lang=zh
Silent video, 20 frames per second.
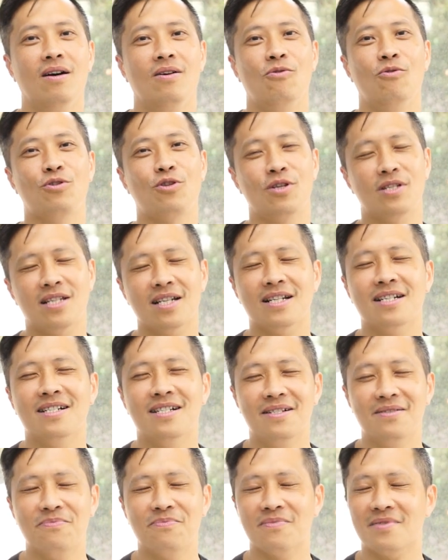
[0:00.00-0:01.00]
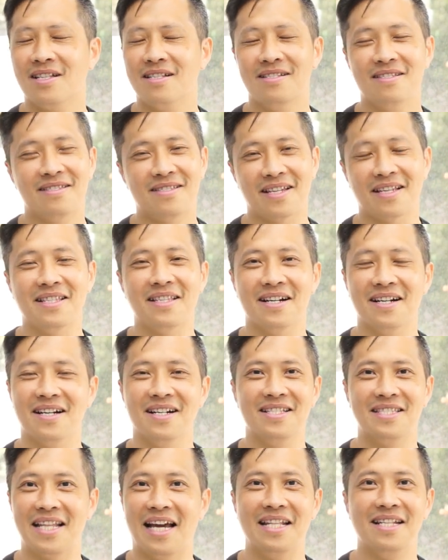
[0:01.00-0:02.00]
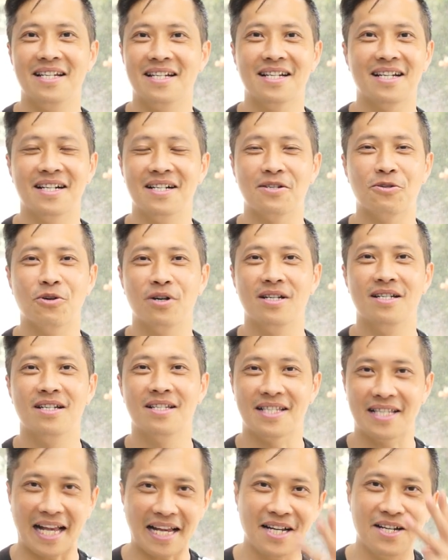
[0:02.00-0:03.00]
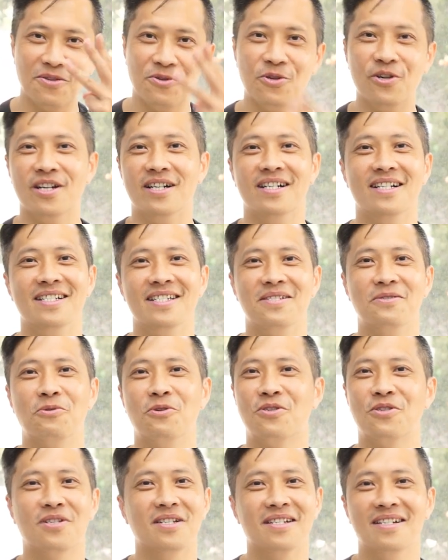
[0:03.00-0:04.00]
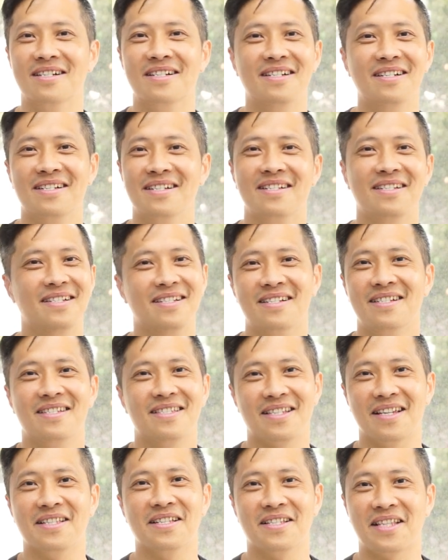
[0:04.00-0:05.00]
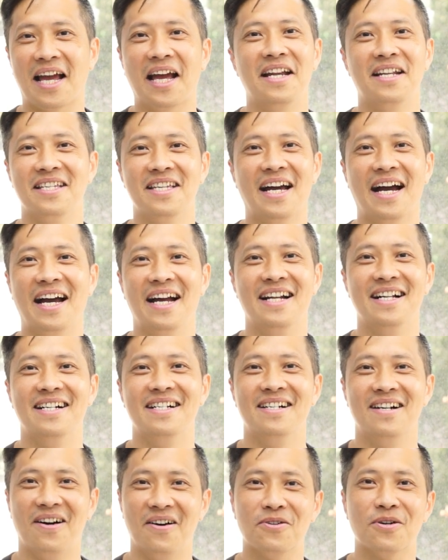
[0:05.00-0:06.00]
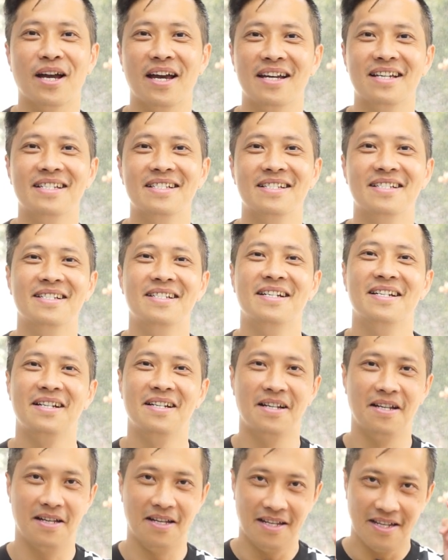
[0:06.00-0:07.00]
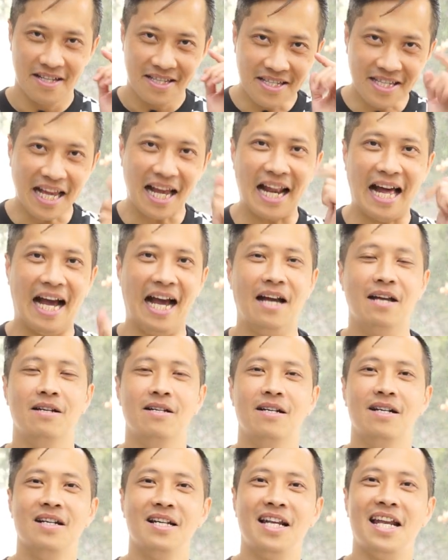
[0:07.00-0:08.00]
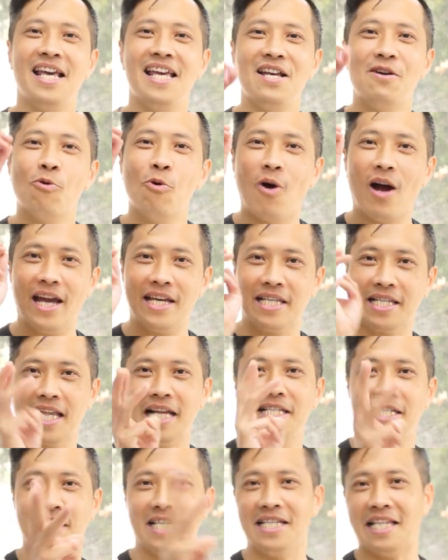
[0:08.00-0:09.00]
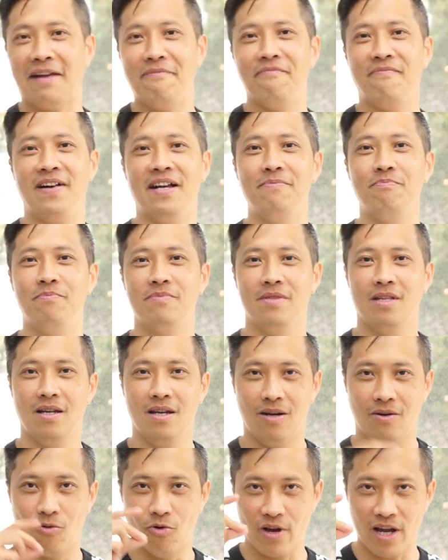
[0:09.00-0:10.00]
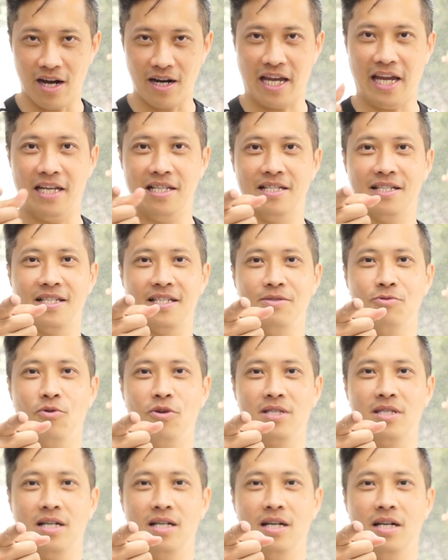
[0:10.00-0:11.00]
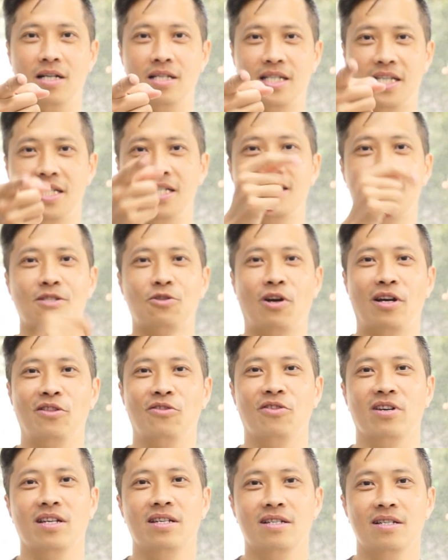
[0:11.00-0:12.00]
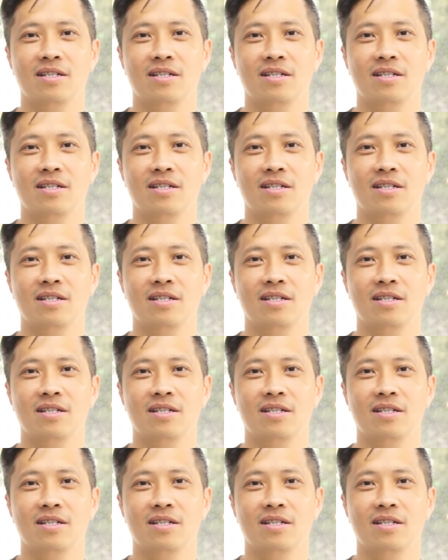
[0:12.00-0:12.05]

我觉得这个真的很难能可贵，三个月而已，我觉得真的太厉害了。OK，再来，另外三十三分我要给的是我的技师团队。